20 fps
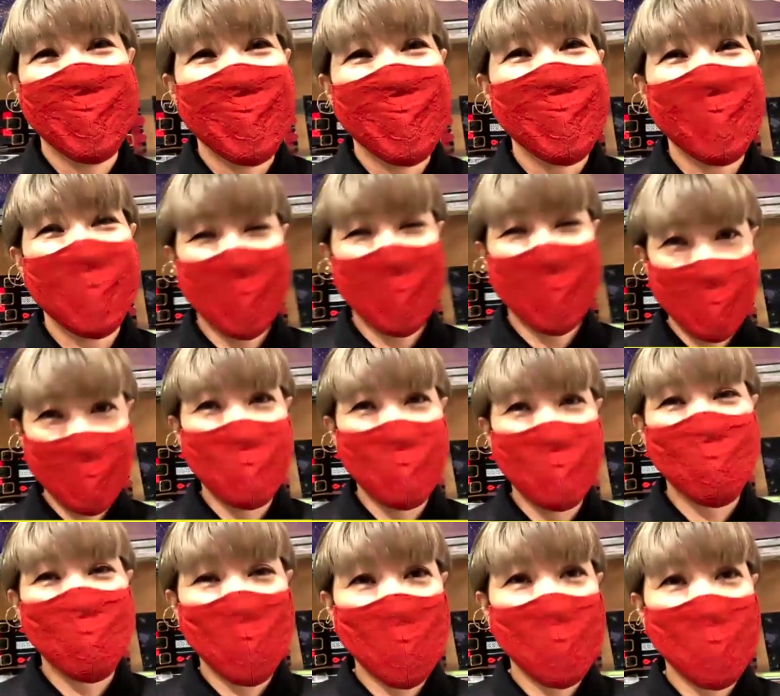あ。はい。
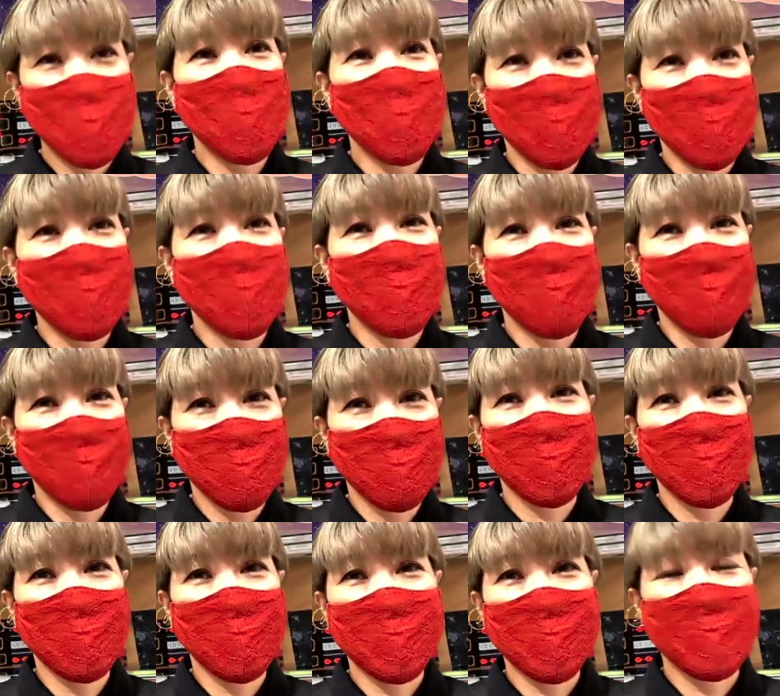あの、
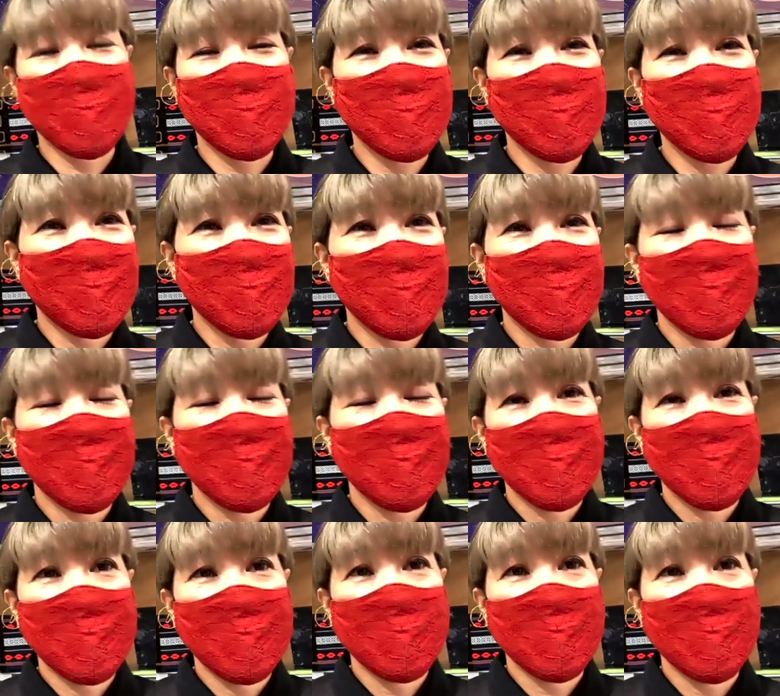ホームページとかで販売
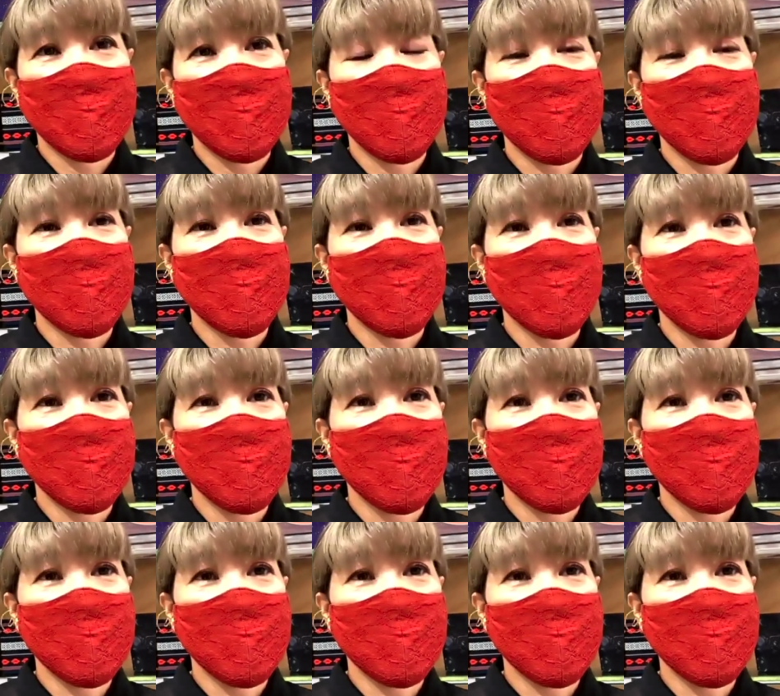してるんですか